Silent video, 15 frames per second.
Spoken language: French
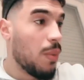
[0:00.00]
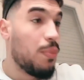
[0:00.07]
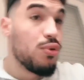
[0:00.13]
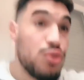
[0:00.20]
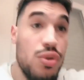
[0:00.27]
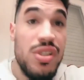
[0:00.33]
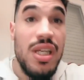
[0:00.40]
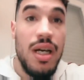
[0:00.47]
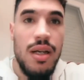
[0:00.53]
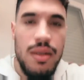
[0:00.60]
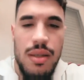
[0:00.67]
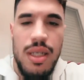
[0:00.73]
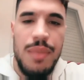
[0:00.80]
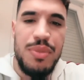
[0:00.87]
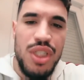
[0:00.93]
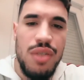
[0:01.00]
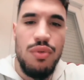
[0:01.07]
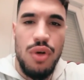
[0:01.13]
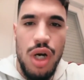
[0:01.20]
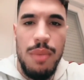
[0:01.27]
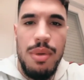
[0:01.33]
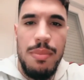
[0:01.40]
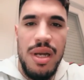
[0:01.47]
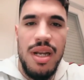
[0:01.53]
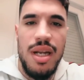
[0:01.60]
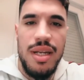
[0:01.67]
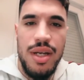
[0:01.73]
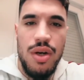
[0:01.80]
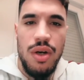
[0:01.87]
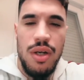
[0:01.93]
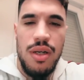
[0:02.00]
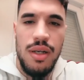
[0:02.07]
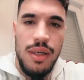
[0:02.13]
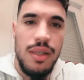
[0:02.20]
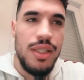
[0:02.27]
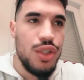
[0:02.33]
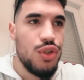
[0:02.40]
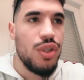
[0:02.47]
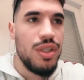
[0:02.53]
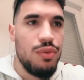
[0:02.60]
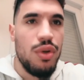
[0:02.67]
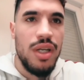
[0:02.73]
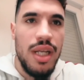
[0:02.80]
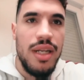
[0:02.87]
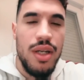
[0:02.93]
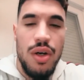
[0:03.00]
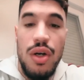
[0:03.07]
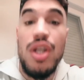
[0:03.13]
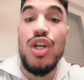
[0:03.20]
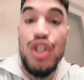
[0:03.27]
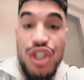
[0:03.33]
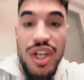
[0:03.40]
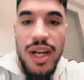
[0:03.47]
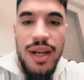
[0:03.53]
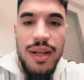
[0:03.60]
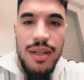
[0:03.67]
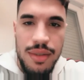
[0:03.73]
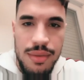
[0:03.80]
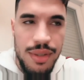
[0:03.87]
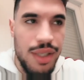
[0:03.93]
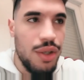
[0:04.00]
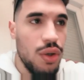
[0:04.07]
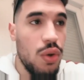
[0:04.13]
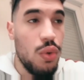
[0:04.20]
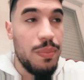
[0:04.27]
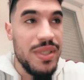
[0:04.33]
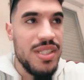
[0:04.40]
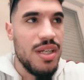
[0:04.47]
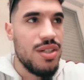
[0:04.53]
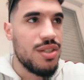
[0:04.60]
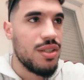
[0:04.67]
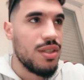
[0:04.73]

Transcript: plus de ça, les petits vont quand même aller à l'école. Hein. les jeunes, ils vont aller à l'école. Cheh, d'ailleurs, au passage.